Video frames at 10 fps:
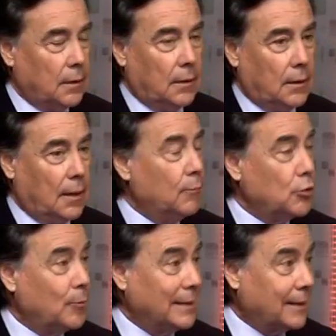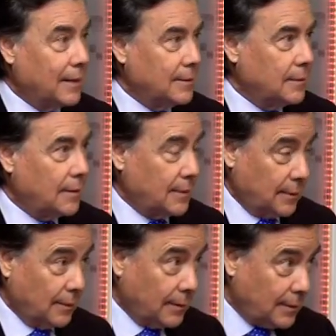eh, es mucho más
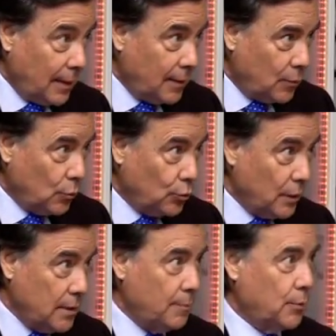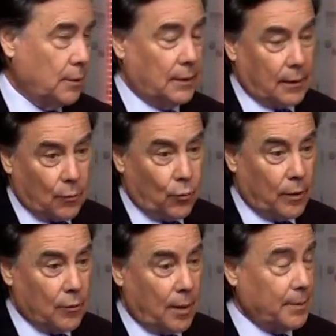trascendental incluso allí, porque está en
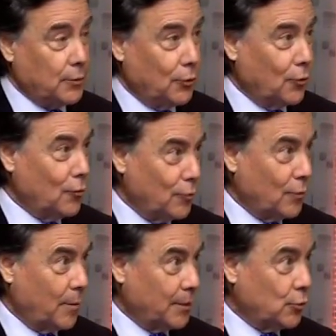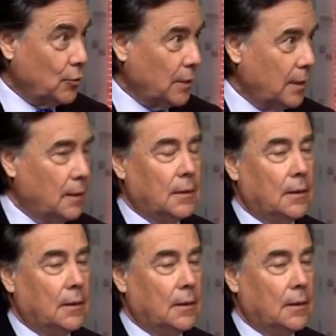juego la prisión o no de una persona